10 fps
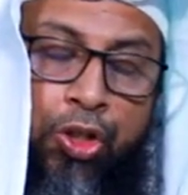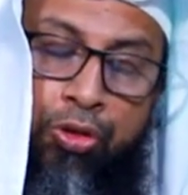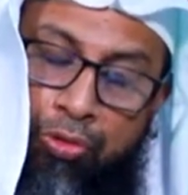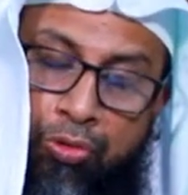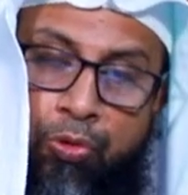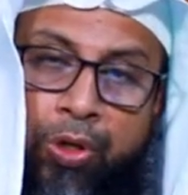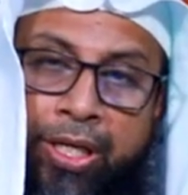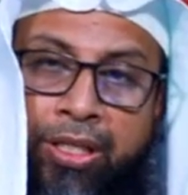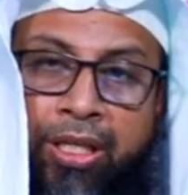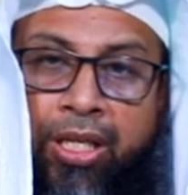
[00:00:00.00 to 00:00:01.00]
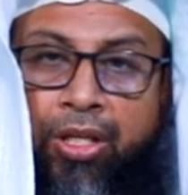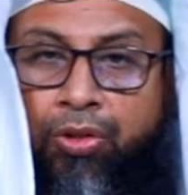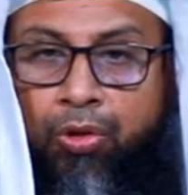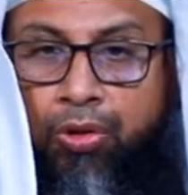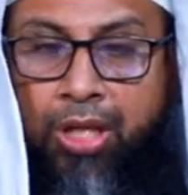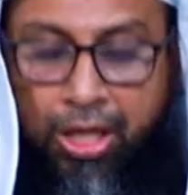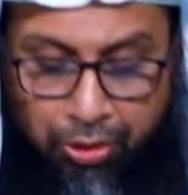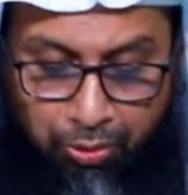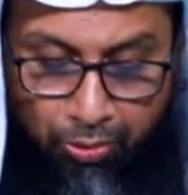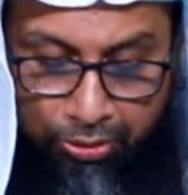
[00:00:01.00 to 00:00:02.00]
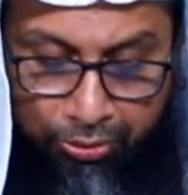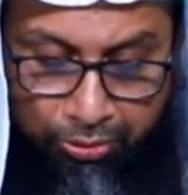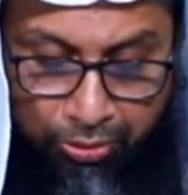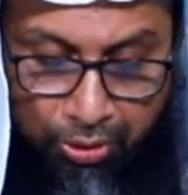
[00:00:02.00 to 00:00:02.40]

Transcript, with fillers: শুরু করলেই তখন আসর রক্ত